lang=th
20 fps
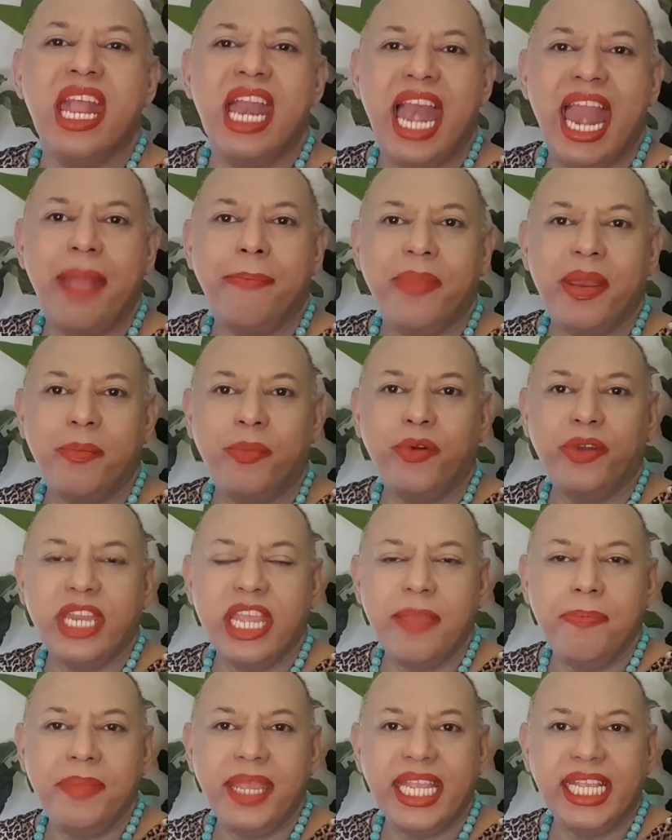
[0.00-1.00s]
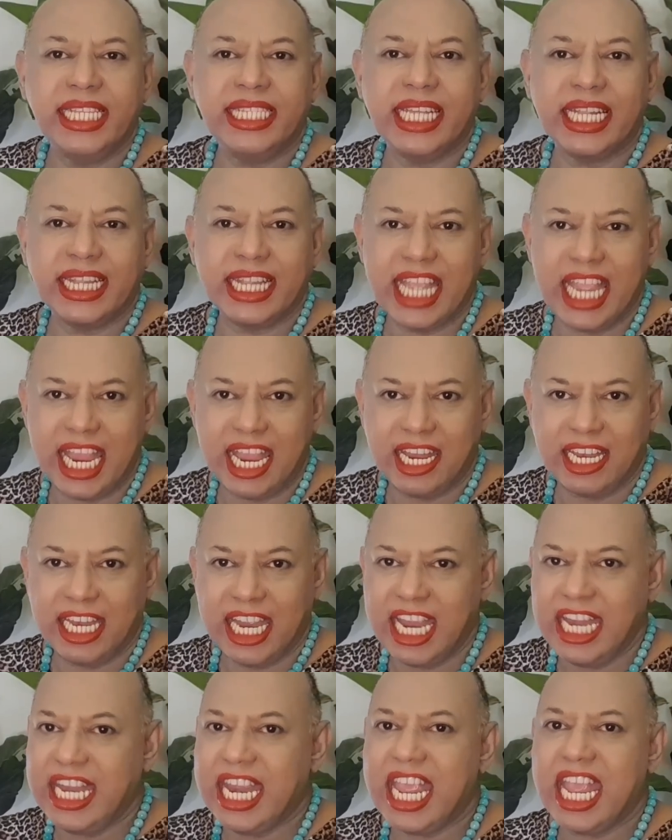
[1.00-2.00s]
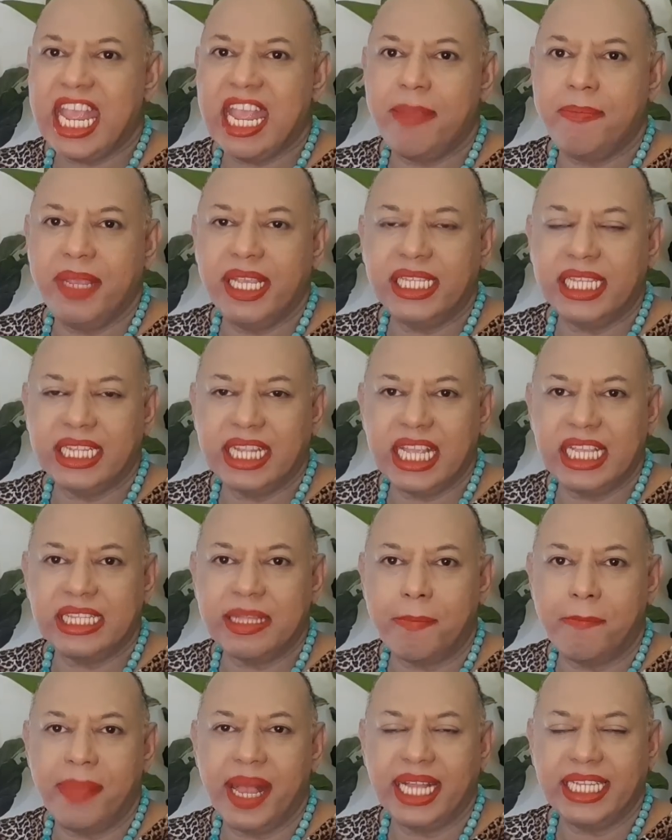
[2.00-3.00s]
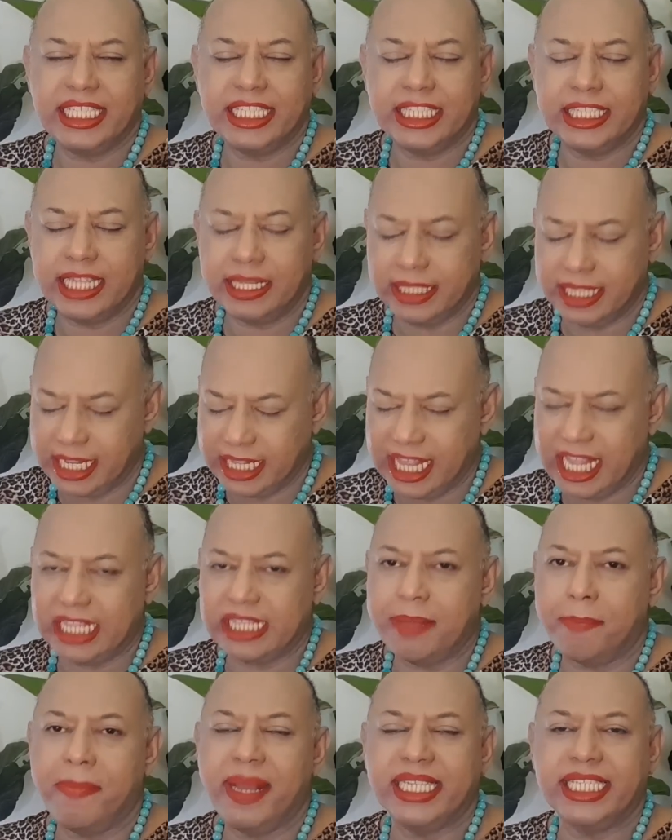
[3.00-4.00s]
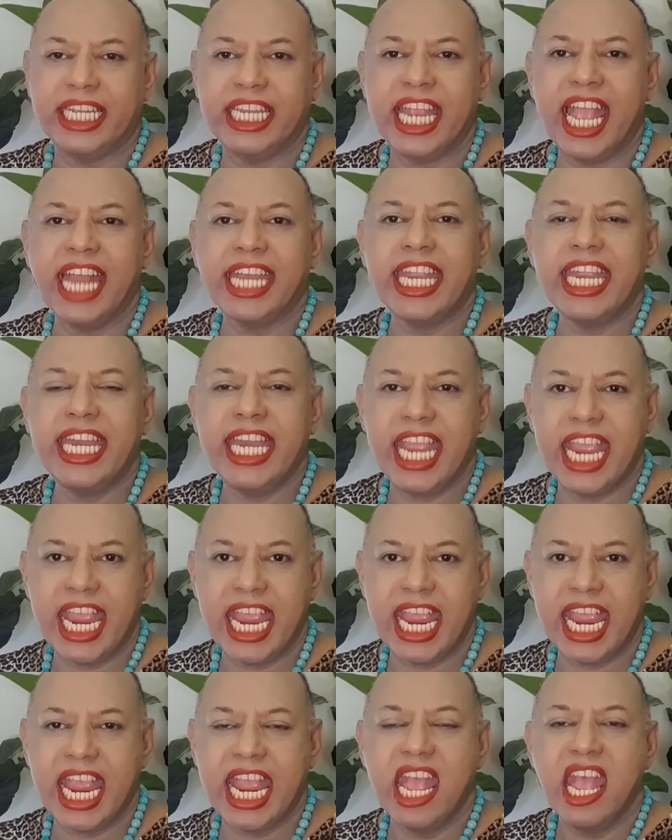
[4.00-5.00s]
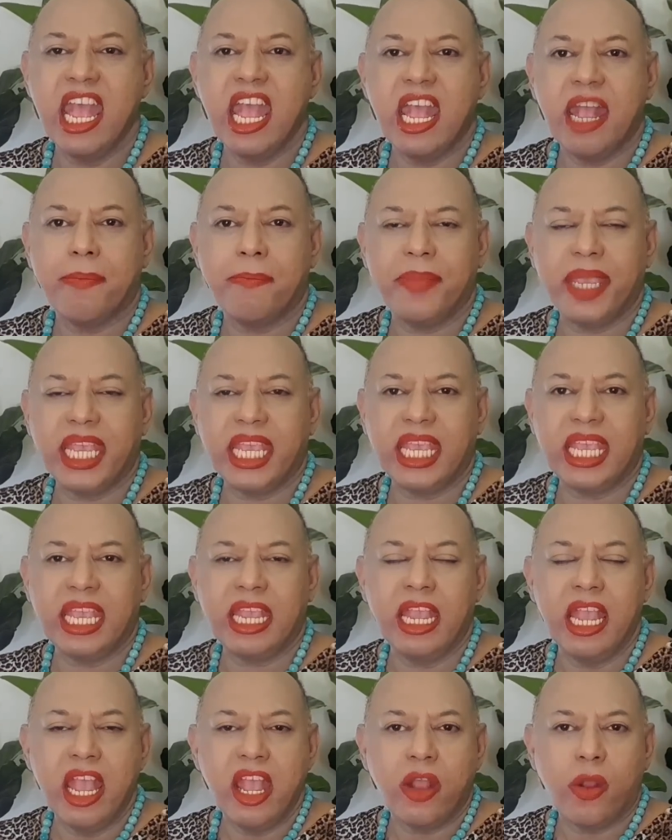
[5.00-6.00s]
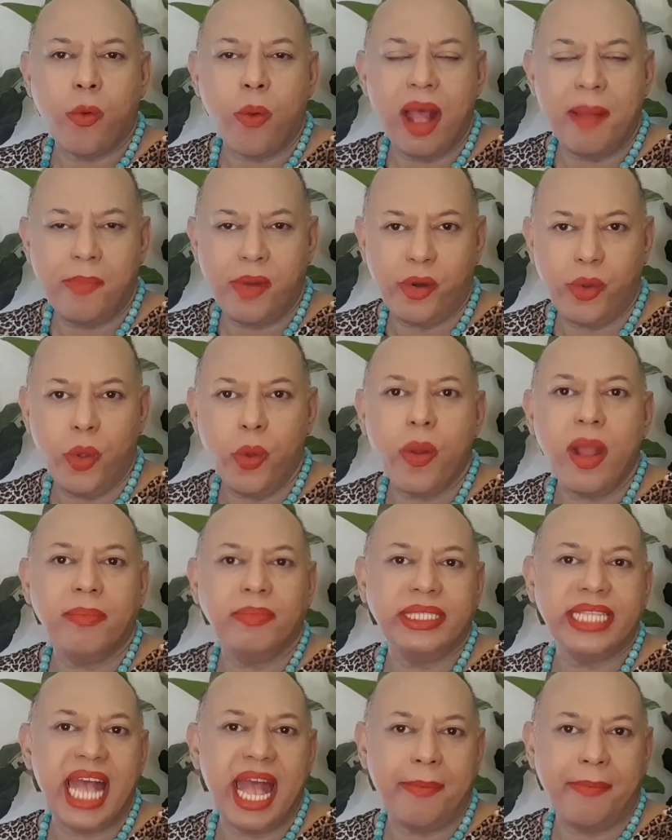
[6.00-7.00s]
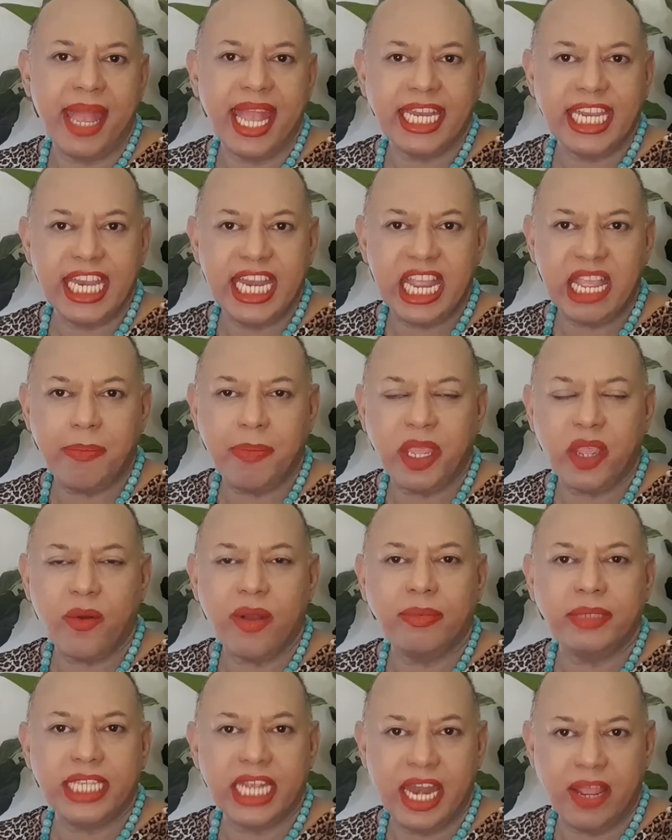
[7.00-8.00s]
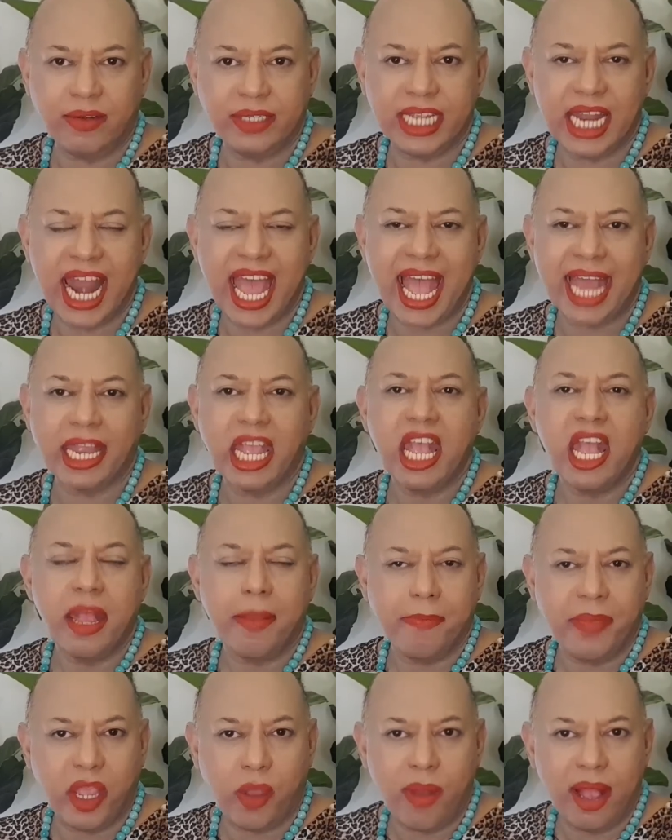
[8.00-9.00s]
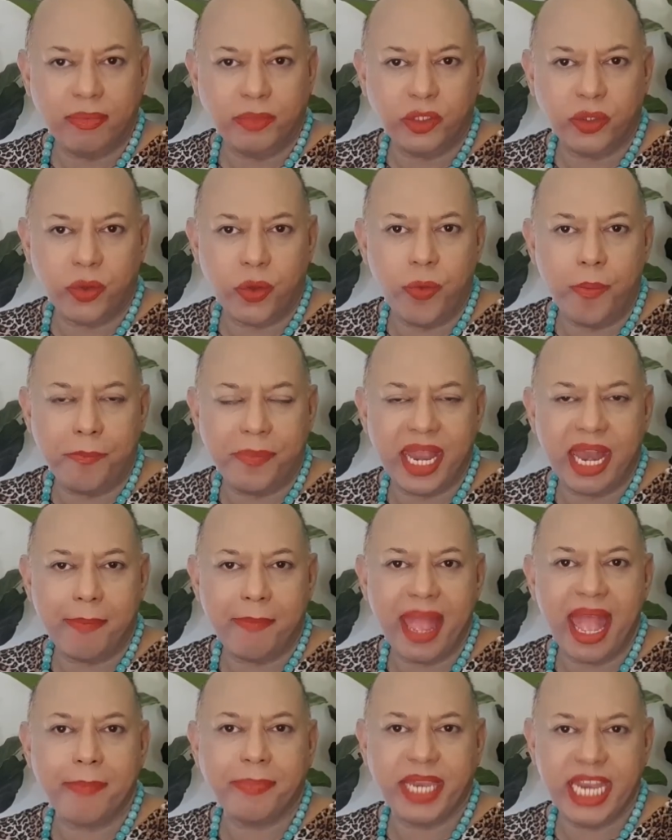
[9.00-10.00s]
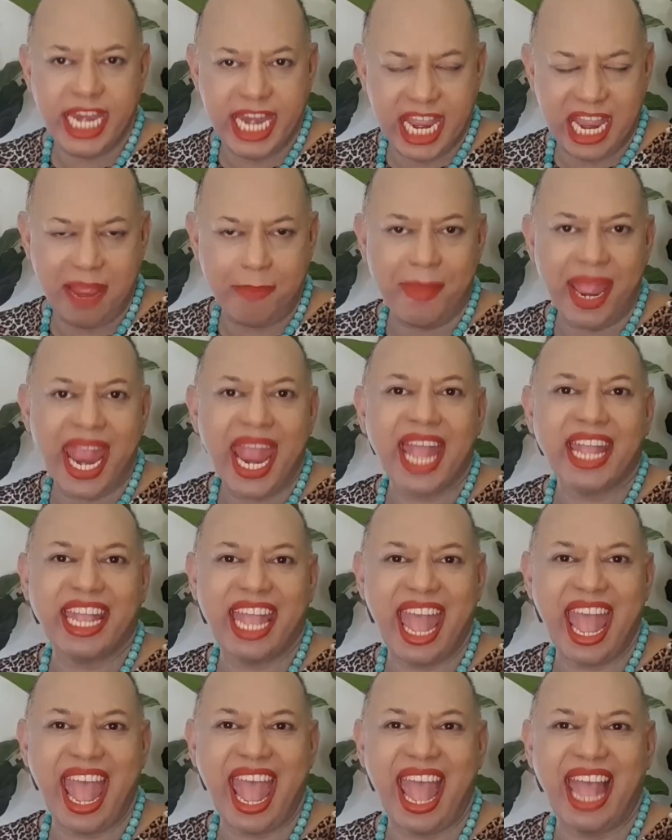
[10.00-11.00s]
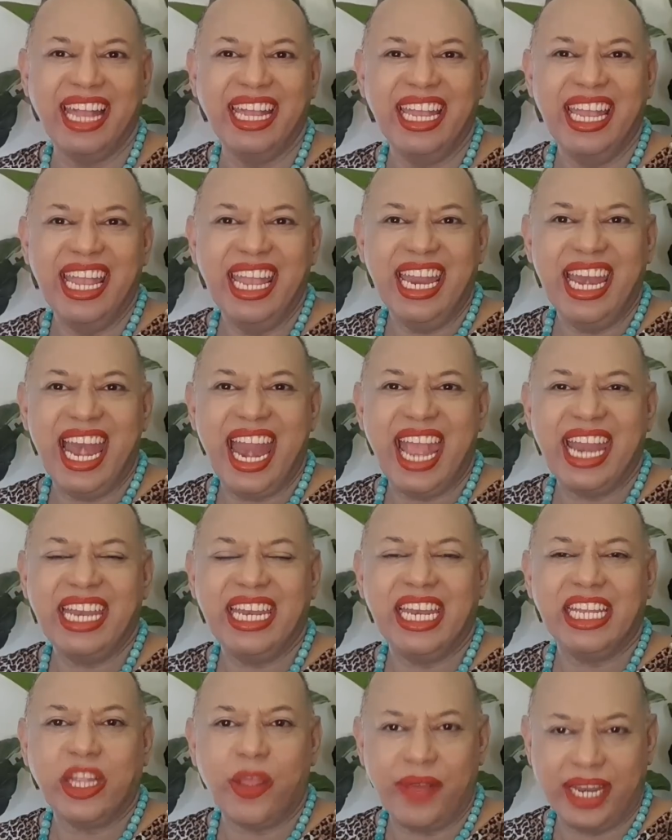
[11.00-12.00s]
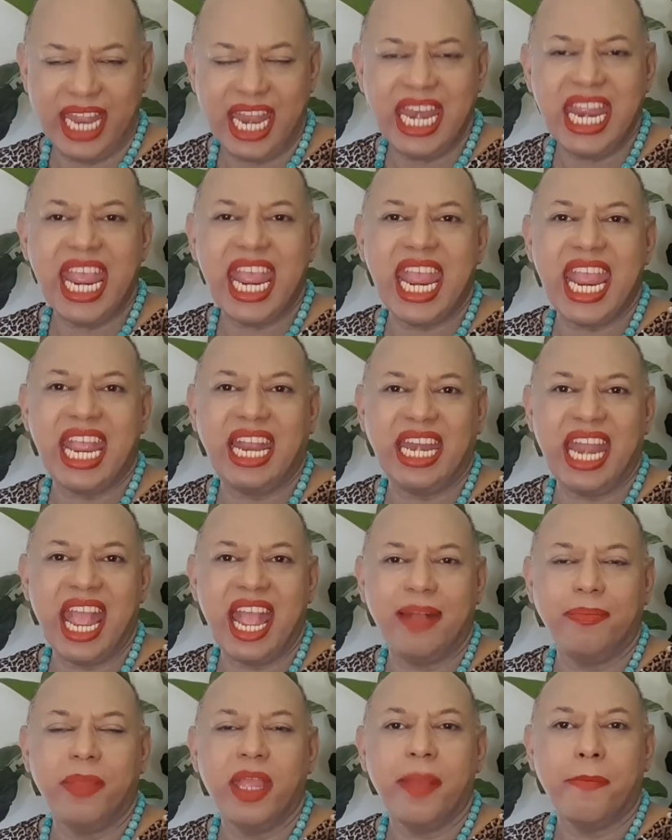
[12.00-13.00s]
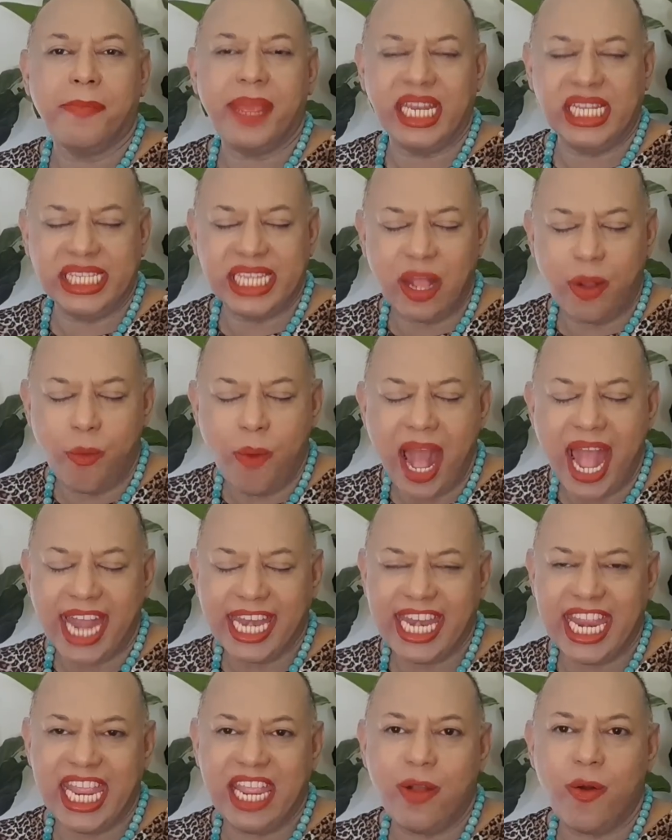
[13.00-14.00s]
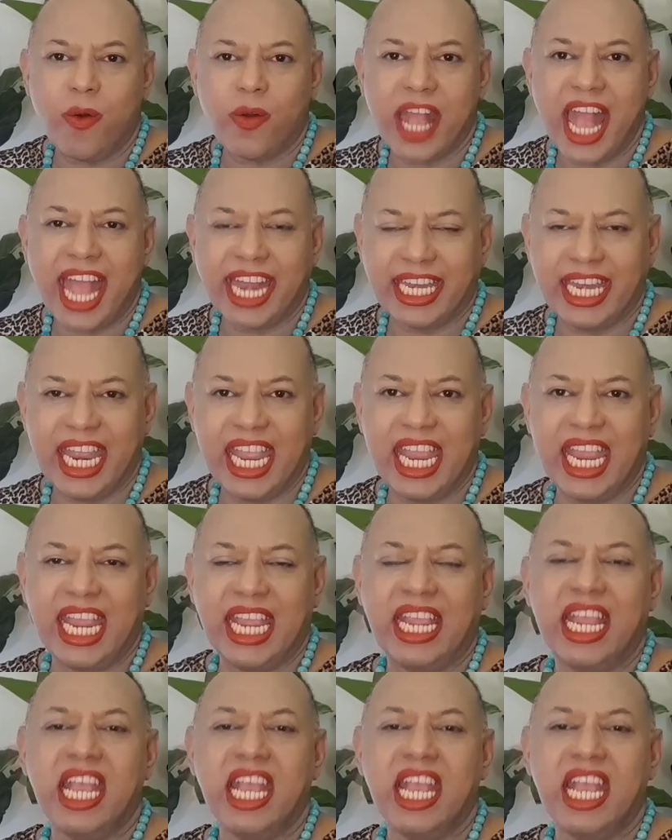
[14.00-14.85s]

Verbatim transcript: และเป็นผู้ที่มีสติที่ดีมีสติสัมปชัญญะที่ดีมีความรู้ความสามารถที่ดีมีความเฉลียวฉลาดมีความสุขุมพิรภาพที่ดีมากค่ะและตัวท่านเองเนี่ยเป็นจังหวะดีโอกาสดี